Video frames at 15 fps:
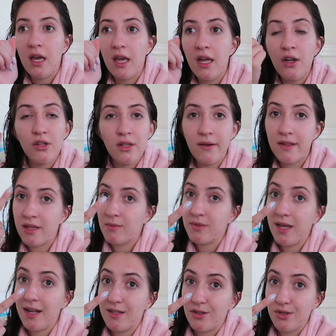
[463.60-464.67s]
y nos levantamos
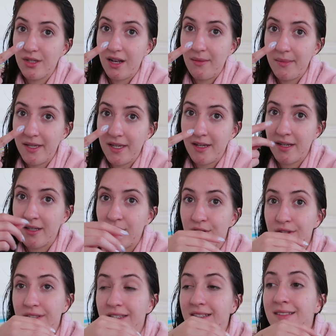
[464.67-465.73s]
a las 2 de la mañana,
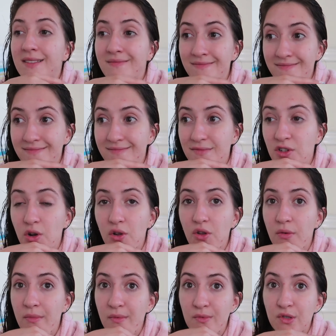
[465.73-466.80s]
entonces solo
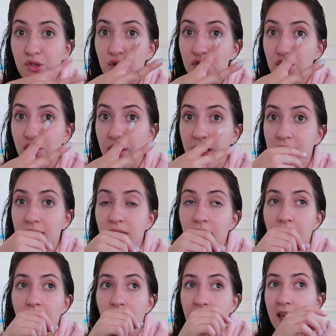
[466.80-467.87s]
dormimos dos horas
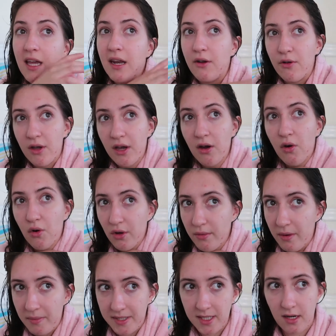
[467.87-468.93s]
y creo que hoy
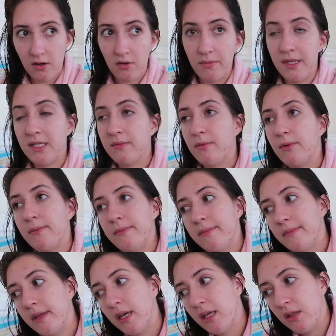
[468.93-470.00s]
va a pasar lo mismo,
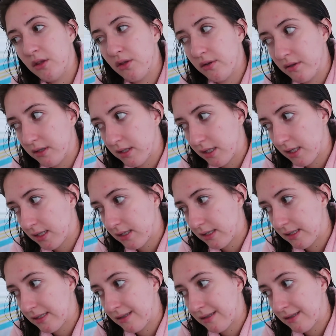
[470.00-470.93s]
entonces